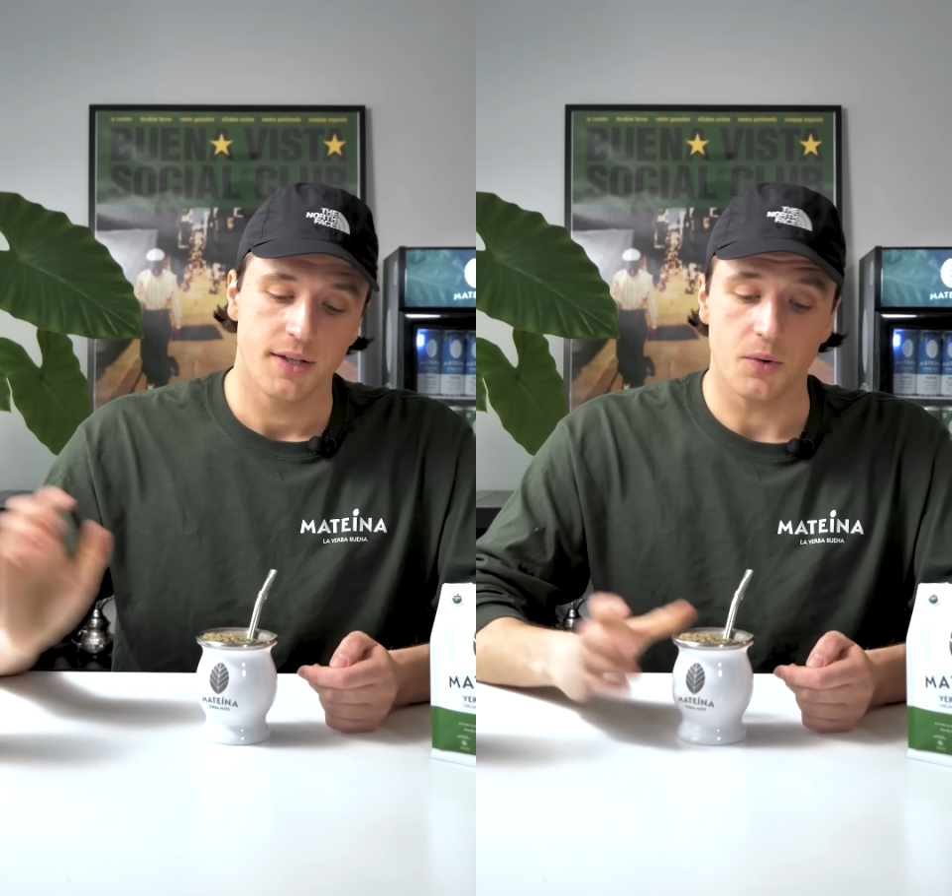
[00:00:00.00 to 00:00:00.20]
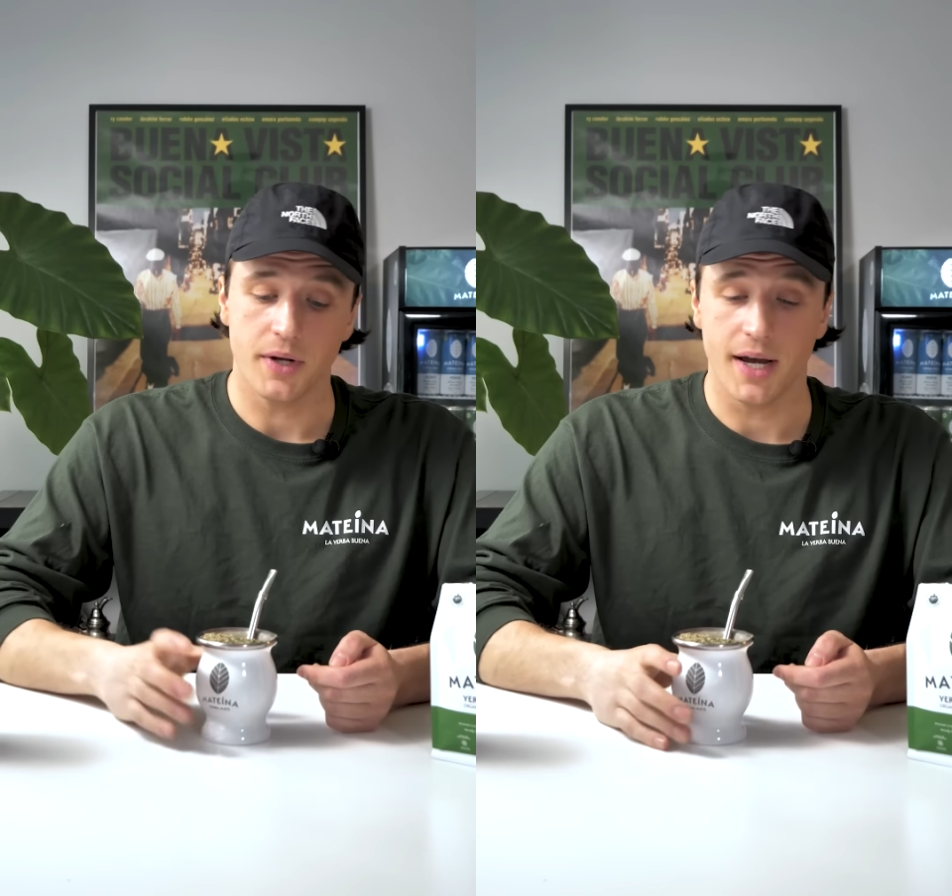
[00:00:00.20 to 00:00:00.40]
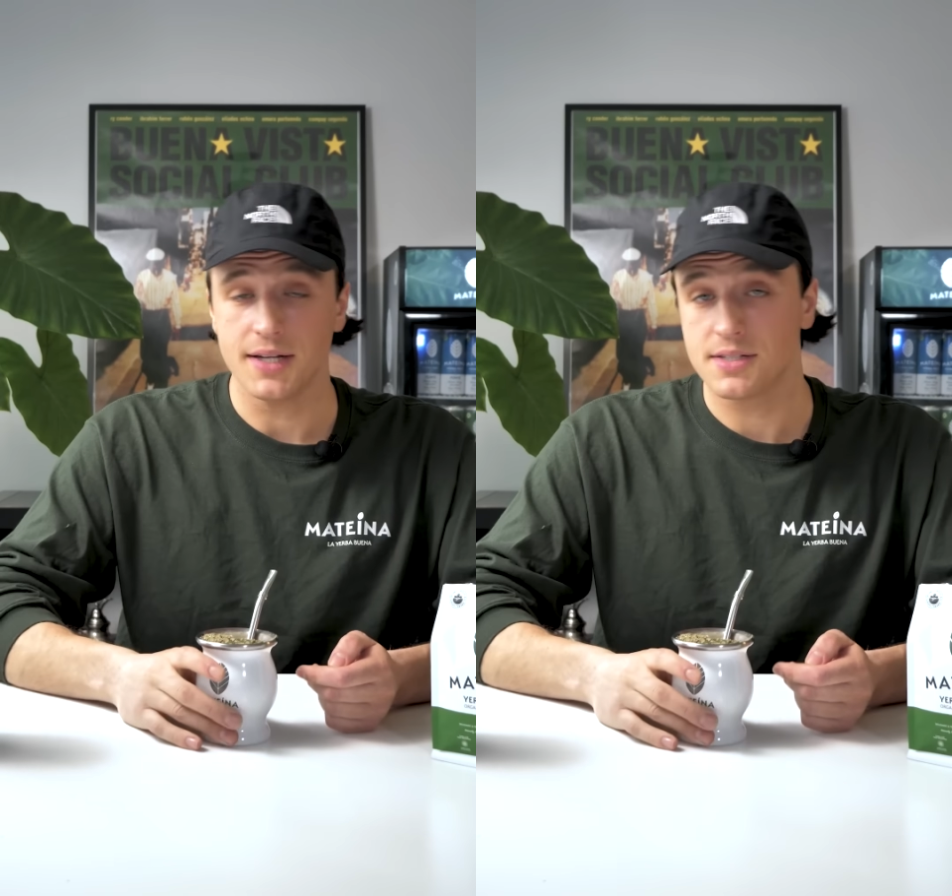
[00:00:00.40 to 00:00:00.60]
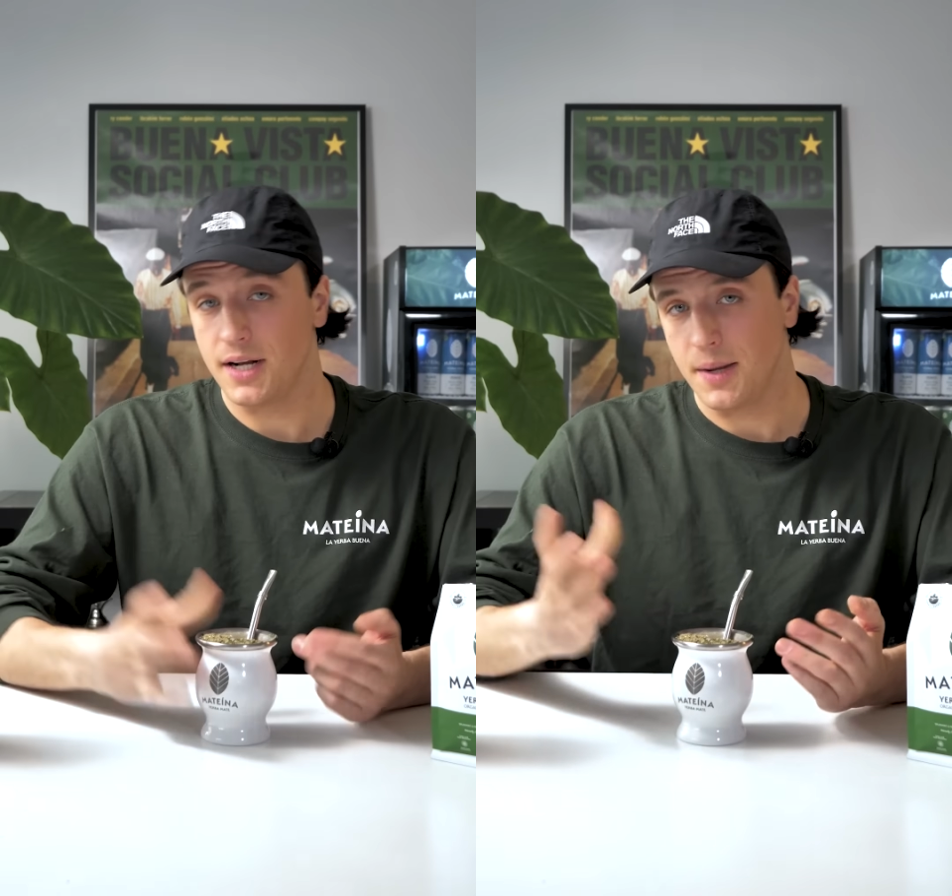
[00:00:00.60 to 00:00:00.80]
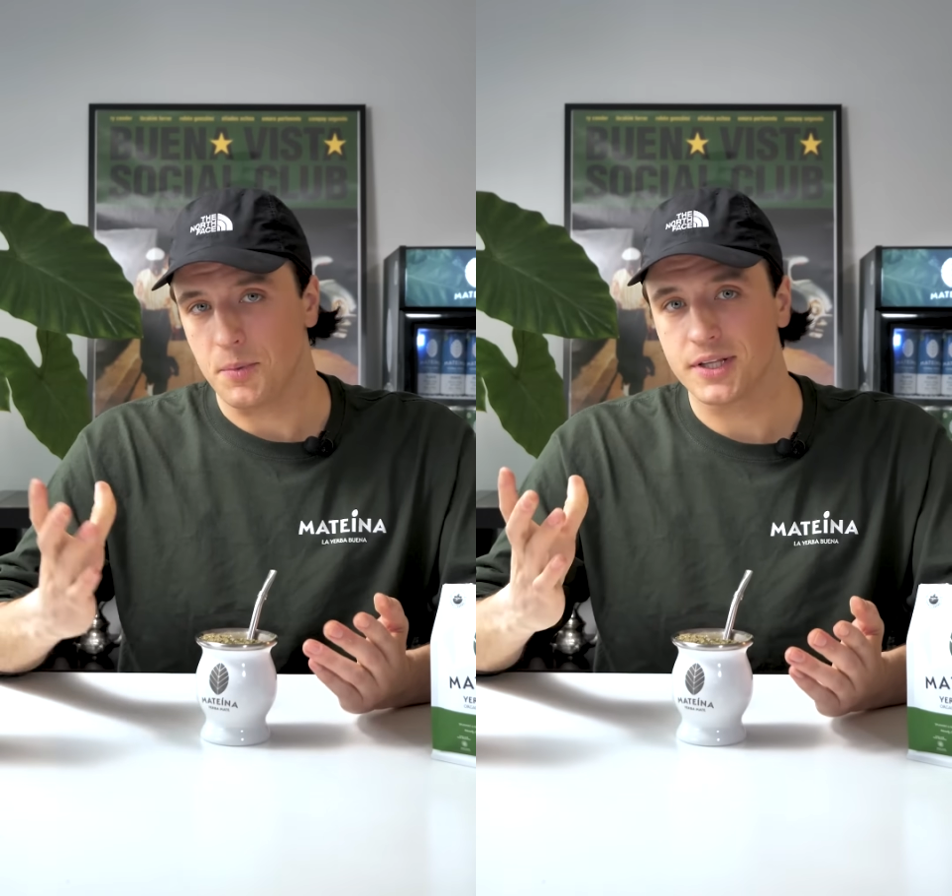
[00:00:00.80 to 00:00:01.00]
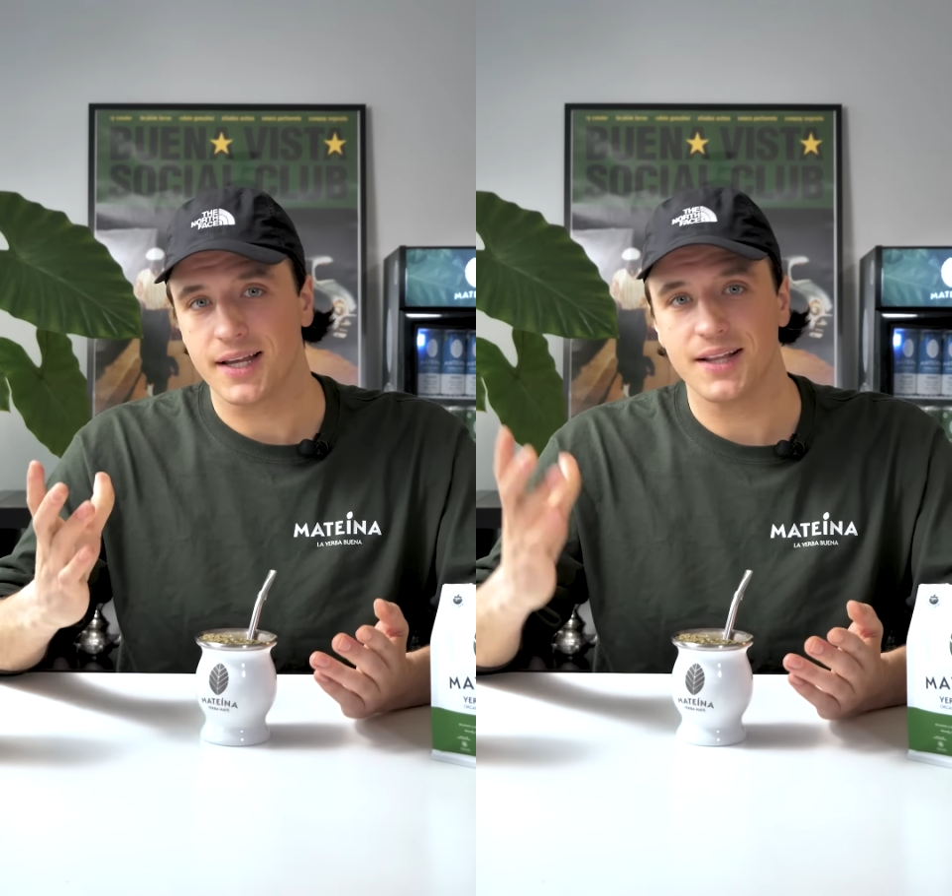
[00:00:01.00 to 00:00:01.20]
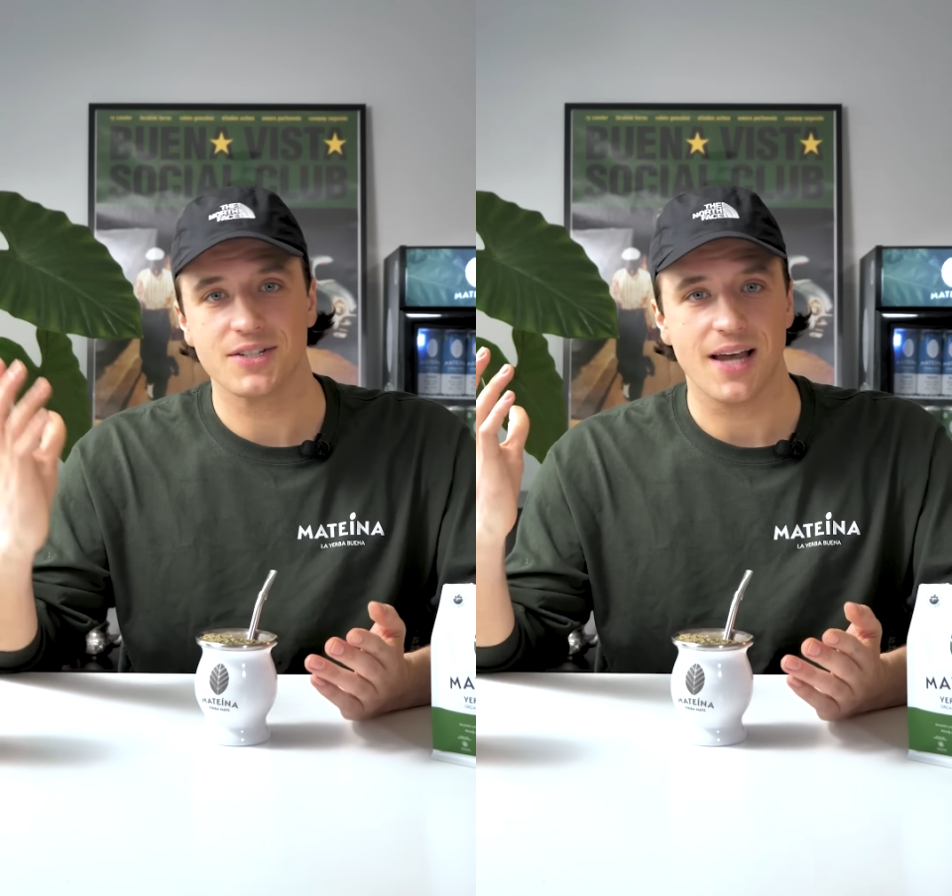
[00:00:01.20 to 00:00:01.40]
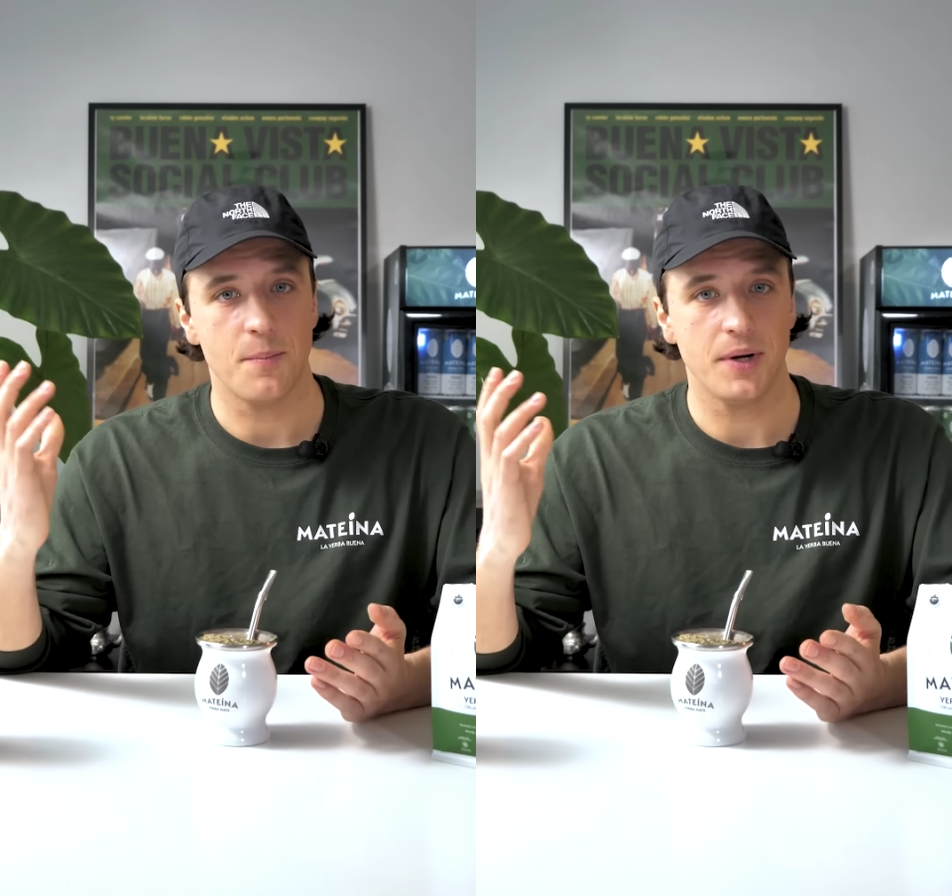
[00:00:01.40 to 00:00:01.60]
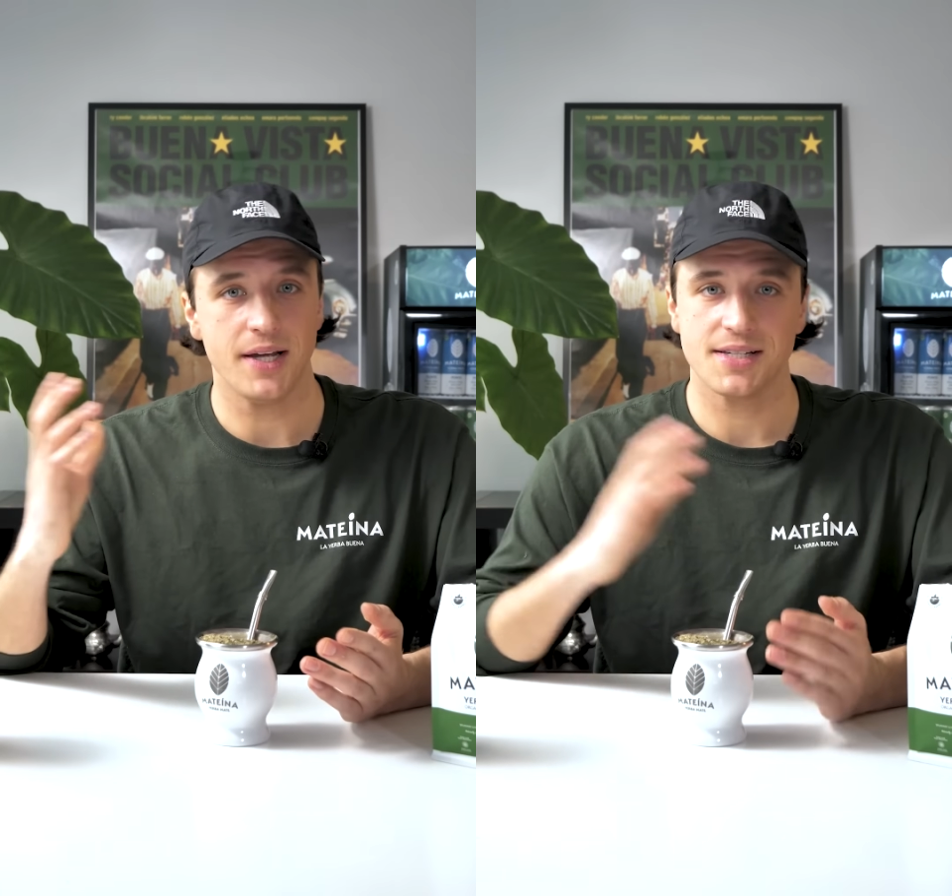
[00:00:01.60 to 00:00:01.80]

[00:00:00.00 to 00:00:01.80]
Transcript: Donc, guys, l'important de se rappeler,